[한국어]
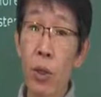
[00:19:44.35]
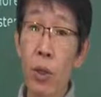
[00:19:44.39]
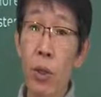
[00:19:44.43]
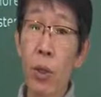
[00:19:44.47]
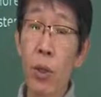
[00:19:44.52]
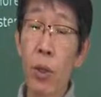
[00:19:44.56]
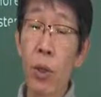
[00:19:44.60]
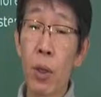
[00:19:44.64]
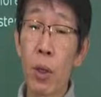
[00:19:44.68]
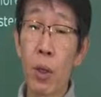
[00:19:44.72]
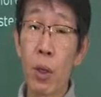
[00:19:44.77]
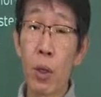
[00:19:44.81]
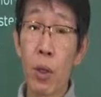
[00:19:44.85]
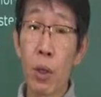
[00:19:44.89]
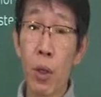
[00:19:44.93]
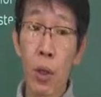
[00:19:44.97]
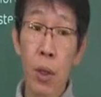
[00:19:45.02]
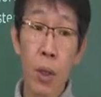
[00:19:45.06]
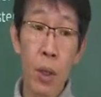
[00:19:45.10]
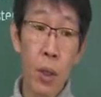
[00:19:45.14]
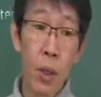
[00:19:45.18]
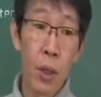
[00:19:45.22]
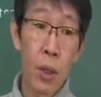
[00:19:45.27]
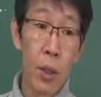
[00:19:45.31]

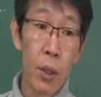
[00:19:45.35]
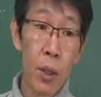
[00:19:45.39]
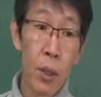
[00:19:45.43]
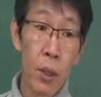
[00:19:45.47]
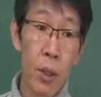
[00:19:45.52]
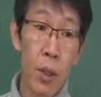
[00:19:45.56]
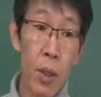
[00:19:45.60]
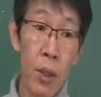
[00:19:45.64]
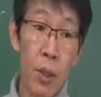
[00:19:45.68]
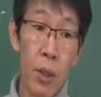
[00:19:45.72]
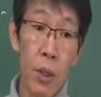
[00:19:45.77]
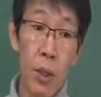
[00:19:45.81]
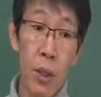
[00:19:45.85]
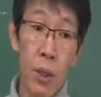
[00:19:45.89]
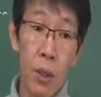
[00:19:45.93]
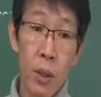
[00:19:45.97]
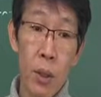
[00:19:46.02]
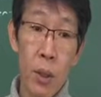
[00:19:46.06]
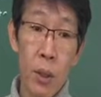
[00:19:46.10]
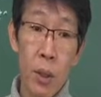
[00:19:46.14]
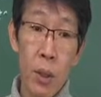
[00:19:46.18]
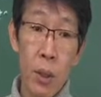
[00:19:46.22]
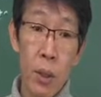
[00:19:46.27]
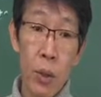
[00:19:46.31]
들어가는데 이게
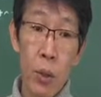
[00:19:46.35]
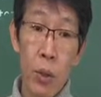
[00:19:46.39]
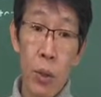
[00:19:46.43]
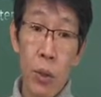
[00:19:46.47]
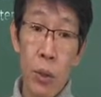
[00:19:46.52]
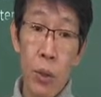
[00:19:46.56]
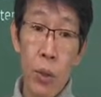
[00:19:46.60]
어,